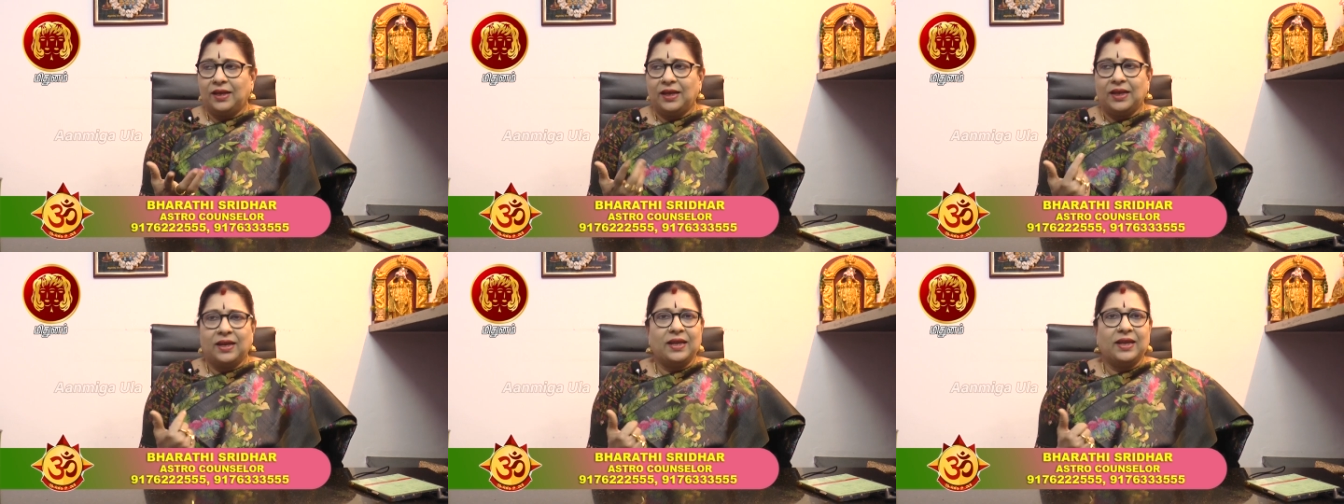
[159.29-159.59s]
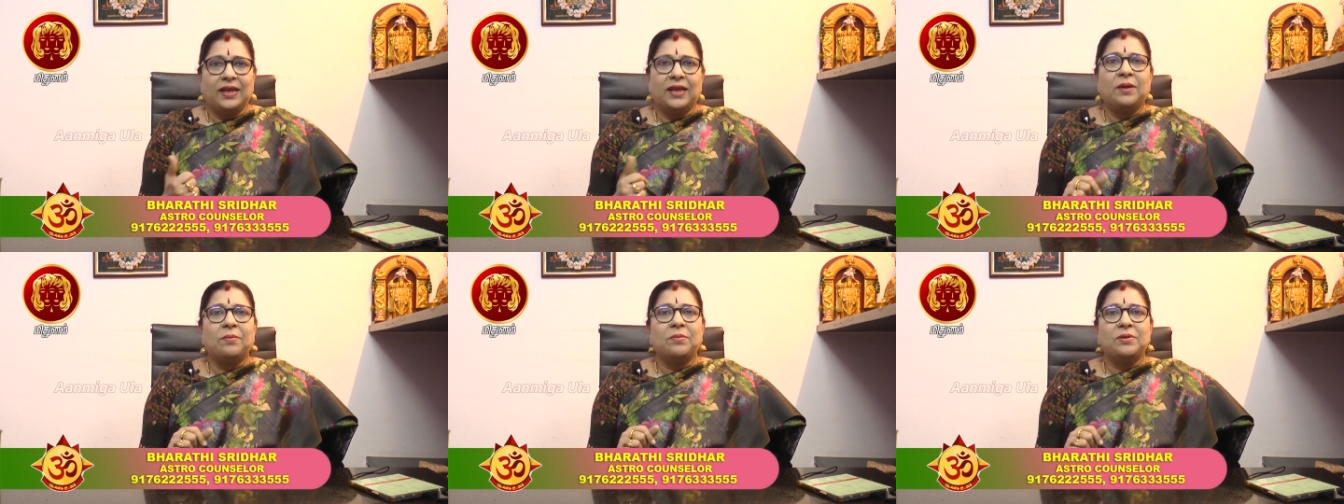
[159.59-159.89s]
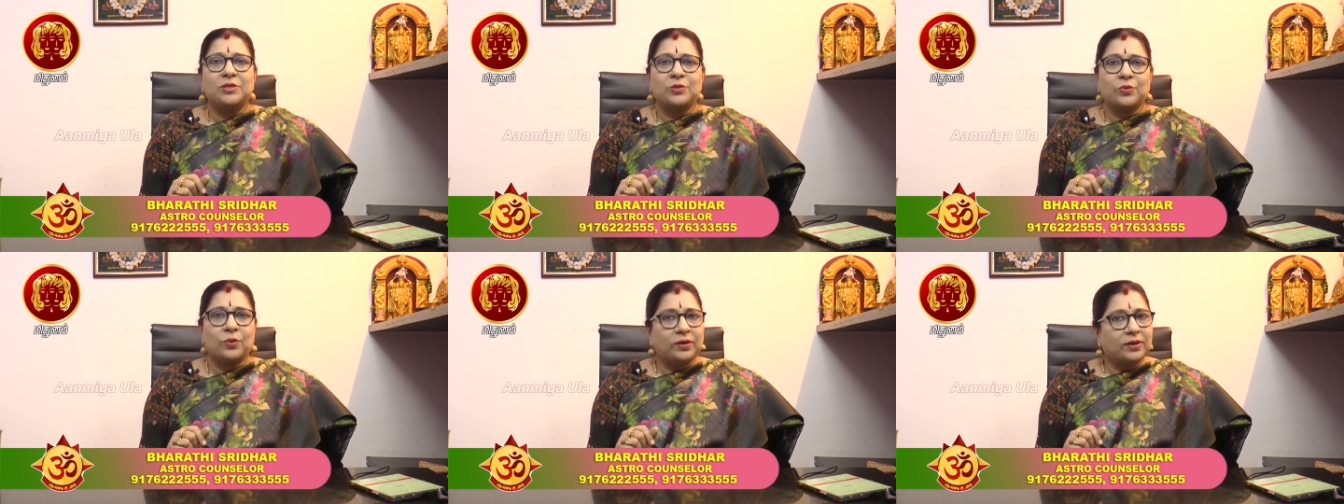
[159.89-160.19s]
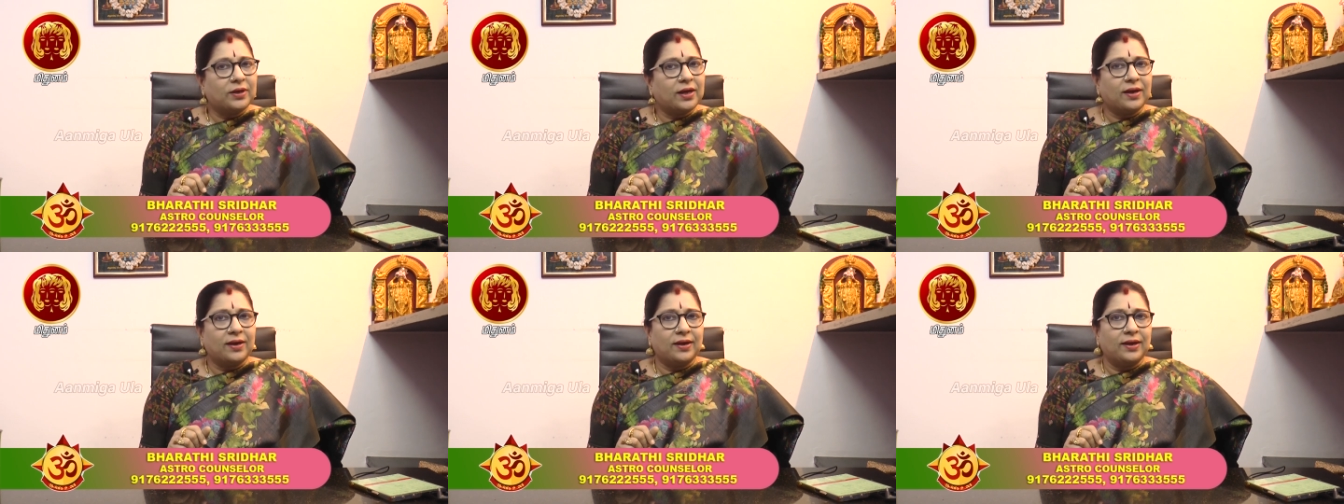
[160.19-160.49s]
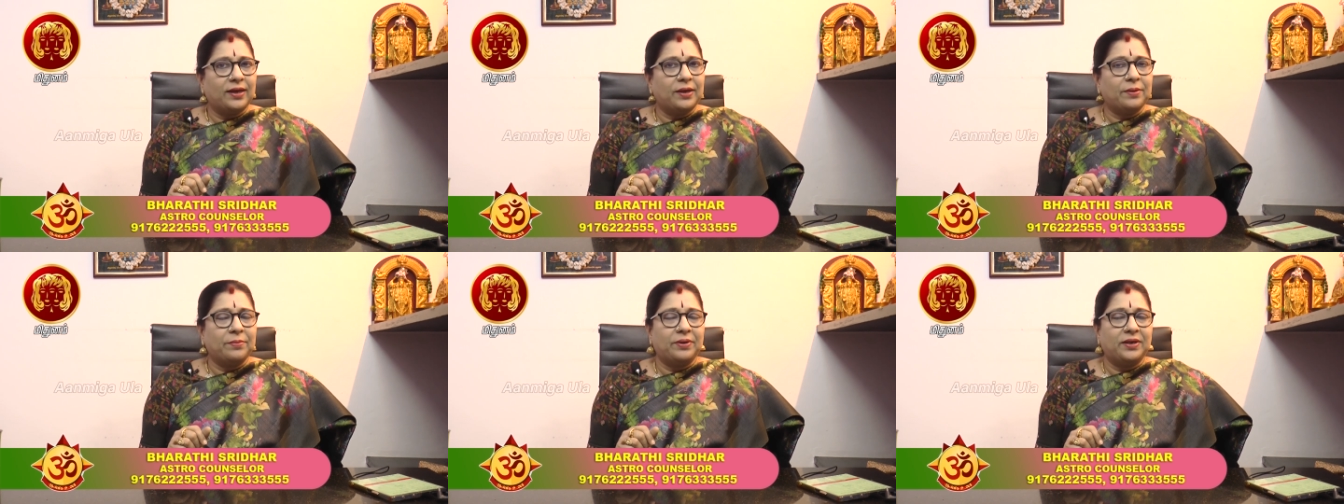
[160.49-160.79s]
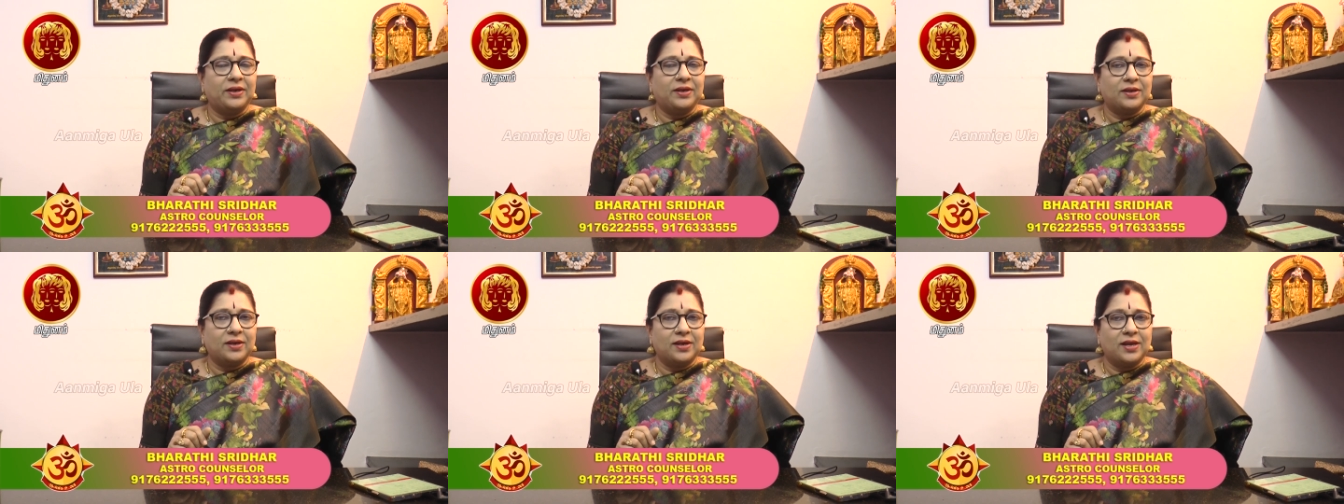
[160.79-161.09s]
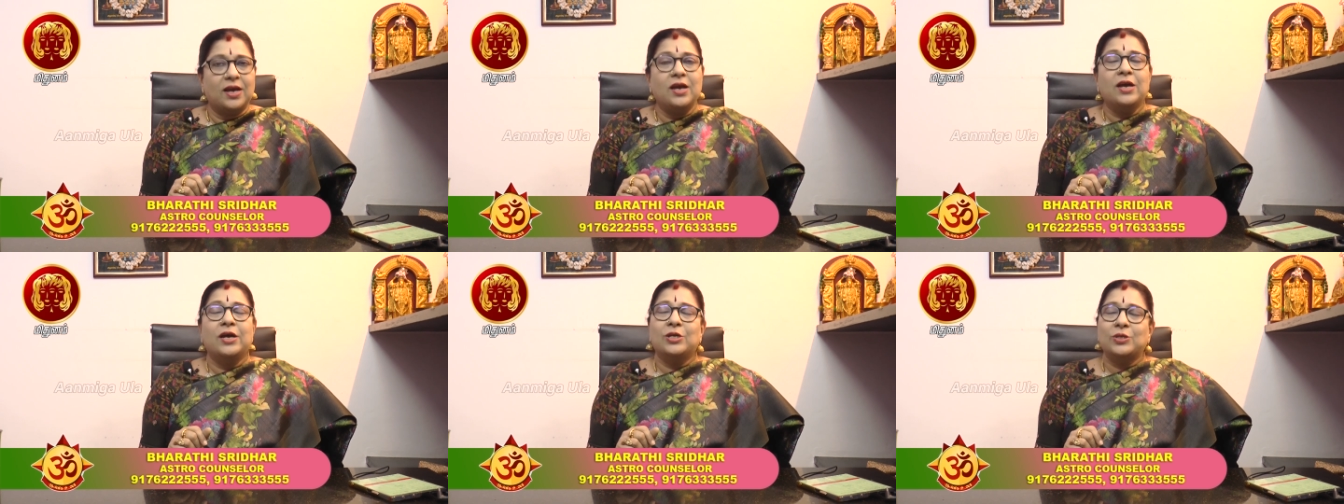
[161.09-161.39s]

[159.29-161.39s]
என்ன என்ன இப்படி சொல்லிட்டாங்களே அப்படின்ட்டு